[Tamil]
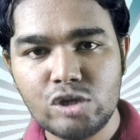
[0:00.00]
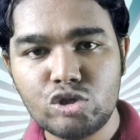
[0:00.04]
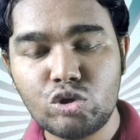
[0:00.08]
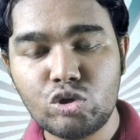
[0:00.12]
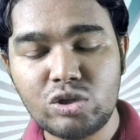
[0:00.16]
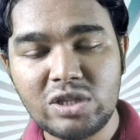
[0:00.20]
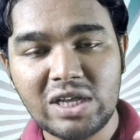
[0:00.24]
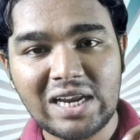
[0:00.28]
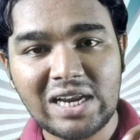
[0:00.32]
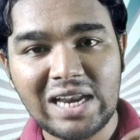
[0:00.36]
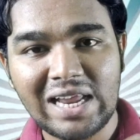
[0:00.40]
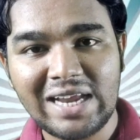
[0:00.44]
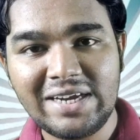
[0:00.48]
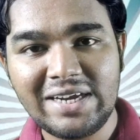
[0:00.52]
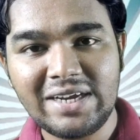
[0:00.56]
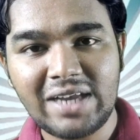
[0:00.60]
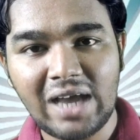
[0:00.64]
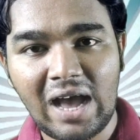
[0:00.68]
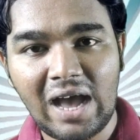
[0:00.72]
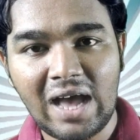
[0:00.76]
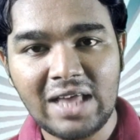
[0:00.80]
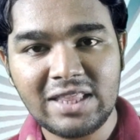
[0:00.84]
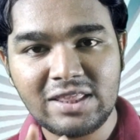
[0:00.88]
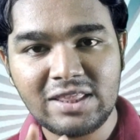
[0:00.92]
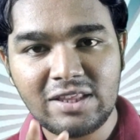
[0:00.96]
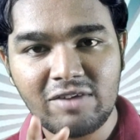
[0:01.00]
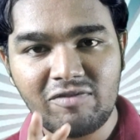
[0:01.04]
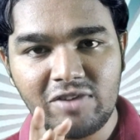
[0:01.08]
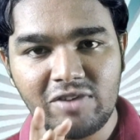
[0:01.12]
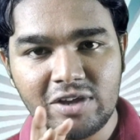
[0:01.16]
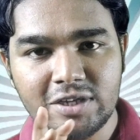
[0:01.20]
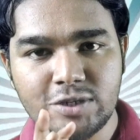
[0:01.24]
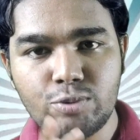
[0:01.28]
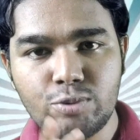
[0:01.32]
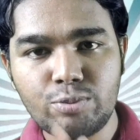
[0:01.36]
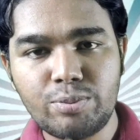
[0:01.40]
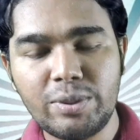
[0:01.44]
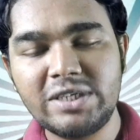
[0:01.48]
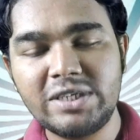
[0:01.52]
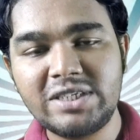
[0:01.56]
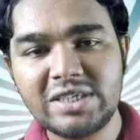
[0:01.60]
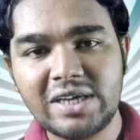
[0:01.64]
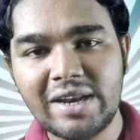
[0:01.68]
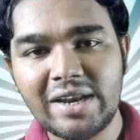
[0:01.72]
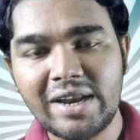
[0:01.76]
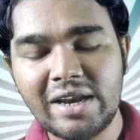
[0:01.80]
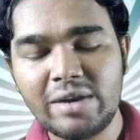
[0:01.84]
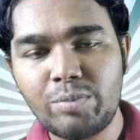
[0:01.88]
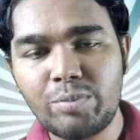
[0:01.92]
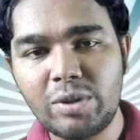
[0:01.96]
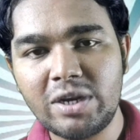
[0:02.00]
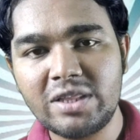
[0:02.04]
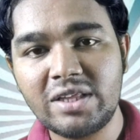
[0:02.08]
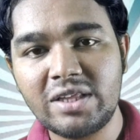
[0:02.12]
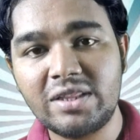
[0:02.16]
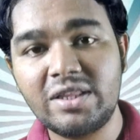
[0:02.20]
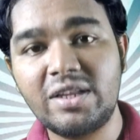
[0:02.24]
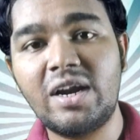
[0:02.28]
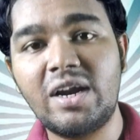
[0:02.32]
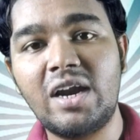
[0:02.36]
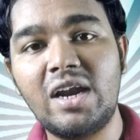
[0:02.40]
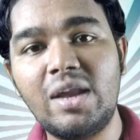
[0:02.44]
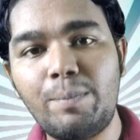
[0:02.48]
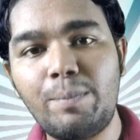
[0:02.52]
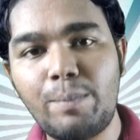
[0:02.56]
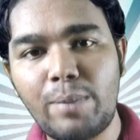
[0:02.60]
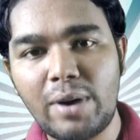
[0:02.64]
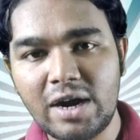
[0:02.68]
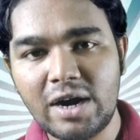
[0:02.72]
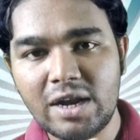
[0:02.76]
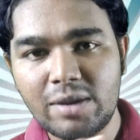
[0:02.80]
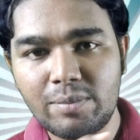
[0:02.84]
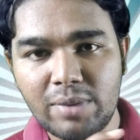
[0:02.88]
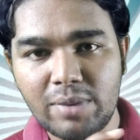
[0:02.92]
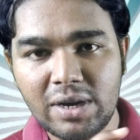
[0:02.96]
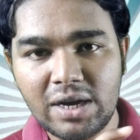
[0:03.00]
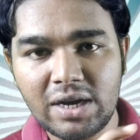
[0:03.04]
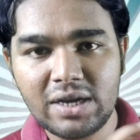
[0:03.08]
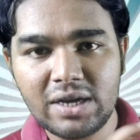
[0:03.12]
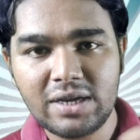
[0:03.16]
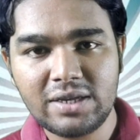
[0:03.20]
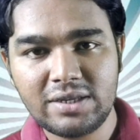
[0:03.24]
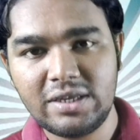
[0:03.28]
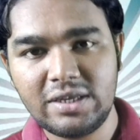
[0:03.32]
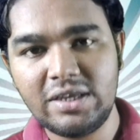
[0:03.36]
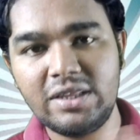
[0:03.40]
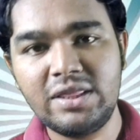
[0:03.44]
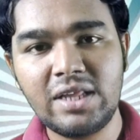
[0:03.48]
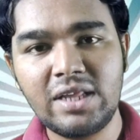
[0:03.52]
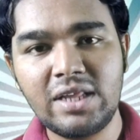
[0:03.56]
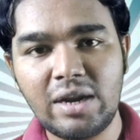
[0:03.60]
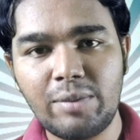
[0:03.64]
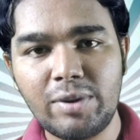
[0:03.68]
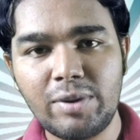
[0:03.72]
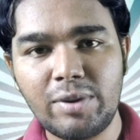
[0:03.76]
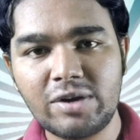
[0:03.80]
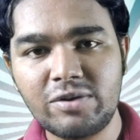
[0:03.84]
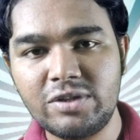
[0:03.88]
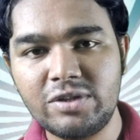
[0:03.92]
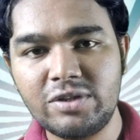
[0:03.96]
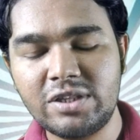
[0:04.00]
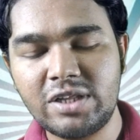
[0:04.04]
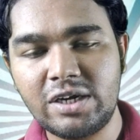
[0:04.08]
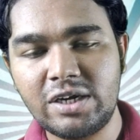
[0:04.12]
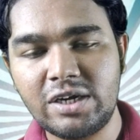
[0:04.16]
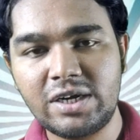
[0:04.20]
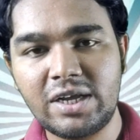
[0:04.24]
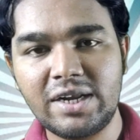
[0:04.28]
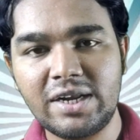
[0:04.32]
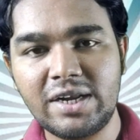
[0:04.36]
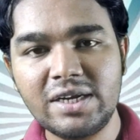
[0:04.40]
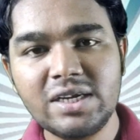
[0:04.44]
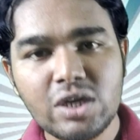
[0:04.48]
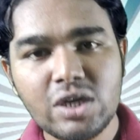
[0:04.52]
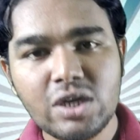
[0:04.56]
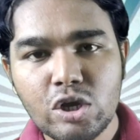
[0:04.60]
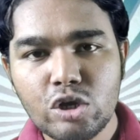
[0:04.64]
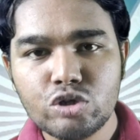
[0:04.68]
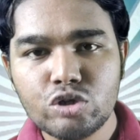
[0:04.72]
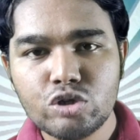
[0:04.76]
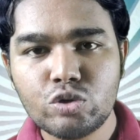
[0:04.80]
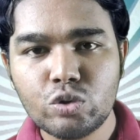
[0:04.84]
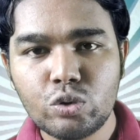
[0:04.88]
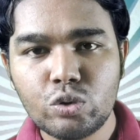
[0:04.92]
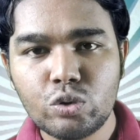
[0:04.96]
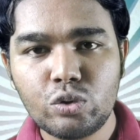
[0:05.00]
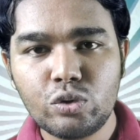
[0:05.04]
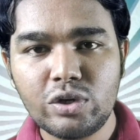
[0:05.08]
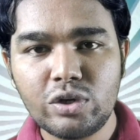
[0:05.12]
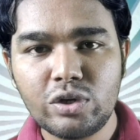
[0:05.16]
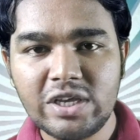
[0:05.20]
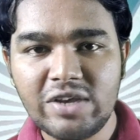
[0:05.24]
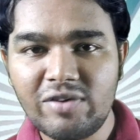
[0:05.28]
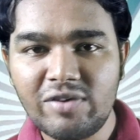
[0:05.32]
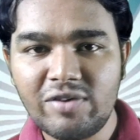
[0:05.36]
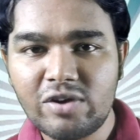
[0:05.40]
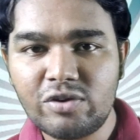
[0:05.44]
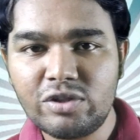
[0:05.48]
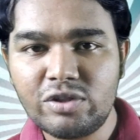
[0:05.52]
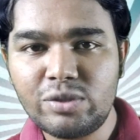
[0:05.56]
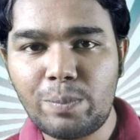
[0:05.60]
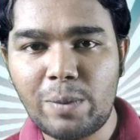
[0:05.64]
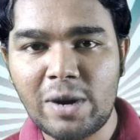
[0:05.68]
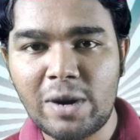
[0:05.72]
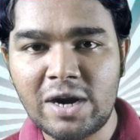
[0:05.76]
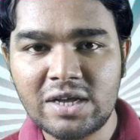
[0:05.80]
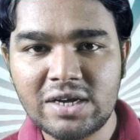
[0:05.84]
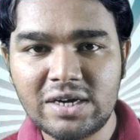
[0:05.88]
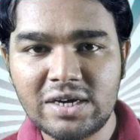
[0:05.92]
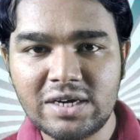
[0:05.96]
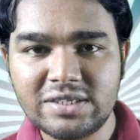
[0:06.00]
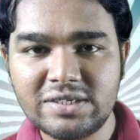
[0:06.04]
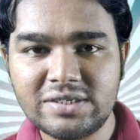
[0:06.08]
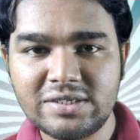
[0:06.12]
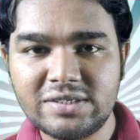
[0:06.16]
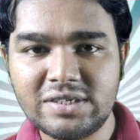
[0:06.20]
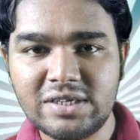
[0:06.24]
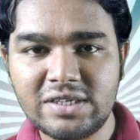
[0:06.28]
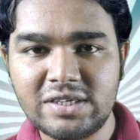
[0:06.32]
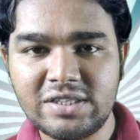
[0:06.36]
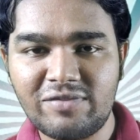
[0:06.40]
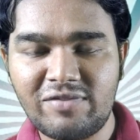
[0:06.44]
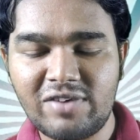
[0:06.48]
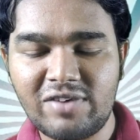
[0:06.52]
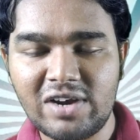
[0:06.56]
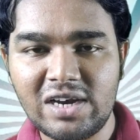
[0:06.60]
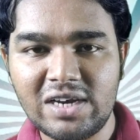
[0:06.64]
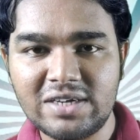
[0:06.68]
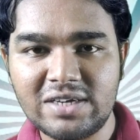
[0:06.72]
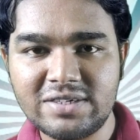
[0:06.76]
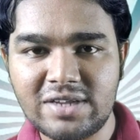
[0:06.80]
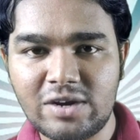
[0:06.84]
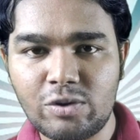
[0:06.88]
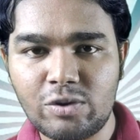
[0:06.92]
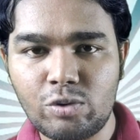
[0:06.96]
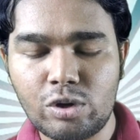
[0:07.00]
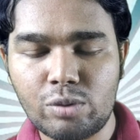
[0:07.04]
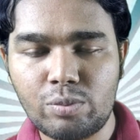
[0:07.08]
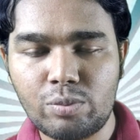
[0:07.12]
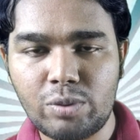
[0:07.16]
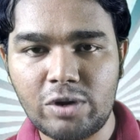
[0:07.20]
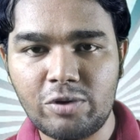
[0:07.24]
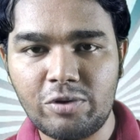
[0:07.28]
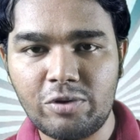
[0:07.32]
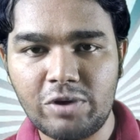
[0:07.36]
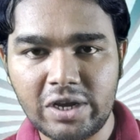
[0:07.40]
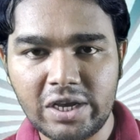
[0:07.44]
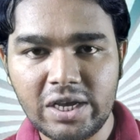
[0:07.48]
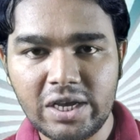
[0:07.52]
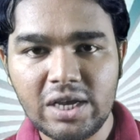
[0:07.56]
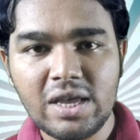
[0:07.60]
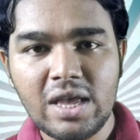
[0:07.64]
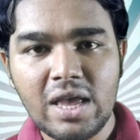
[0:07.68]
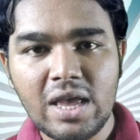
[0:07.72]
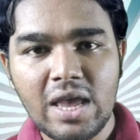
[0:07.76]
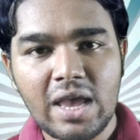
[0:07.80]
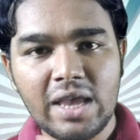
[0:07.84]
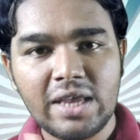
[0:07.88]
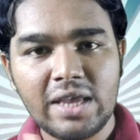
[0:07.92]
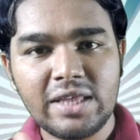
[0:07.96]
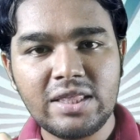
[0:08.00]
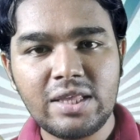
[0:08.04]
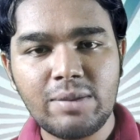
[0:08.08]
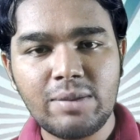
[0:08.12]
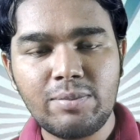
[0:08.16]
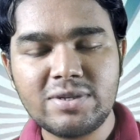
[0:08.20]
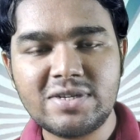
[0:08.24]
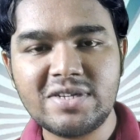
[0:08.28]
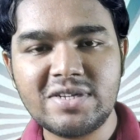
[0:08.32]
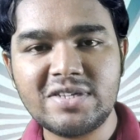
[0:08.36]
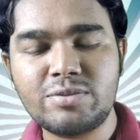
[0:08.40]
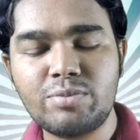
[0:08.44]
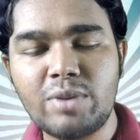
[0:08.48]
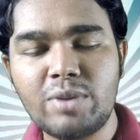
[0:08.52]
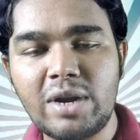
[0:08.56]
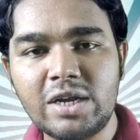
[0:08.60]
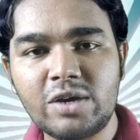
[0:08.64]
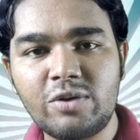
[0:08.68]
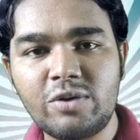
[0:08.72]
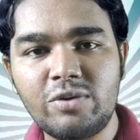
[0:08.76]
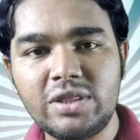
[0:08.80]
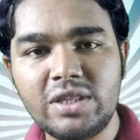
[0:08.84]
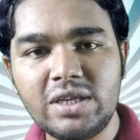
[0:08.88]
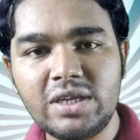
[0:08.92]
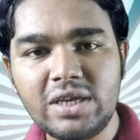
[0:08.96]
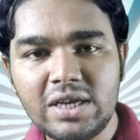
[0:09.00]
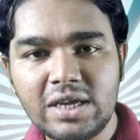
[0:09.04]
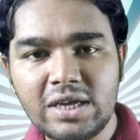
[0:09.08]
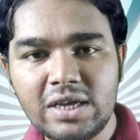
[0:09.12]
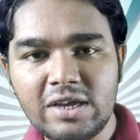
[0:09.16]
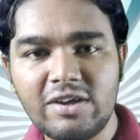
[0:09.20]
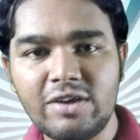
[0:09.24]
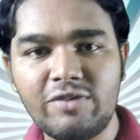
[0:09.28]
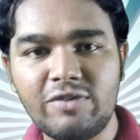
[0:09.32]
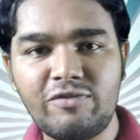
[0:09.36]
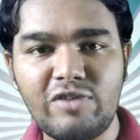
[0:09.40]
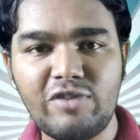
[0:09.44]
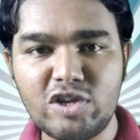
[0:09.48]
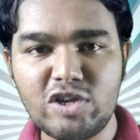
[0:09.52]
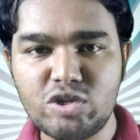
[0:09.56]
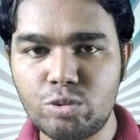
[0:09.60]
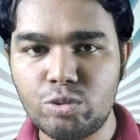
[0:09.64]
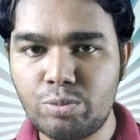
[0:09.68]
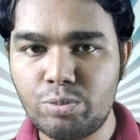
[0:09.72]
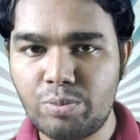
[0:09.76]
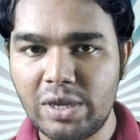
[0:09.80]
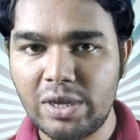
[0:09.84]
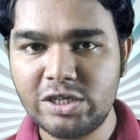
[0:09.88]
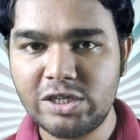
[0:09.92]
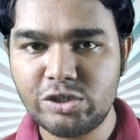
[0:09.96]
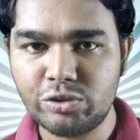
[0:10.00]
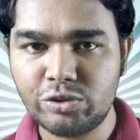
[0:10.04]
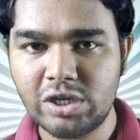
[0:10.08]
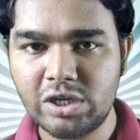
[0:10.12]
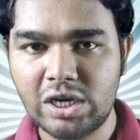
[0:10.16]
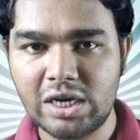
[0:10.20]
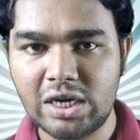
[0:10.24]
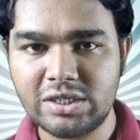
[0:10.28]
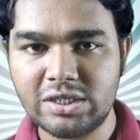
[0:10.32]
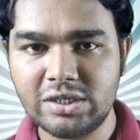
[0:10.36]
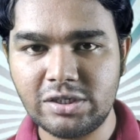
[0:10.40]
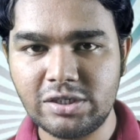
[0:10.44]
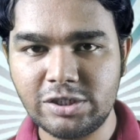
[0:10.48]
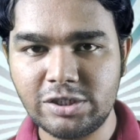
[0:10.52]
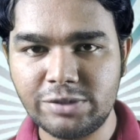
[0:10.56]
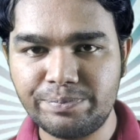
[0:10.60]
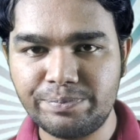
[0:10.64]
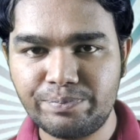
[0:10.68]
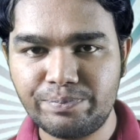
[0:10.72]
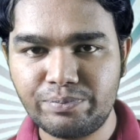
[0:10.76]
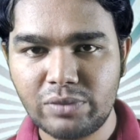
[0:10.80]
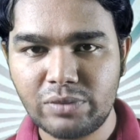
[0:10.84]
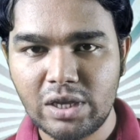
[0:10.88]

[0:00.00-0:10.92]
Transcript: ஸோ இந்த கிளைண்ட் அந்த ஃபேஸ்புக் பேஜ் க்ரியேட் பண்ணி தந்தனால பணமாக இந்த நபருக்கு வந்து தந்துட்டார் ஸோ இவருக்கு வந்து பணம் கிடச்சிருச்சு அந்த ஃப்ரீலான்சராக ஒர்க் பண்ணவருக்கு இந்த பிஸ்னஸ் மேனுக்கு வந்து ஃபேஸ்புக் பேஜ் வந்து கிடச்சிருச்சு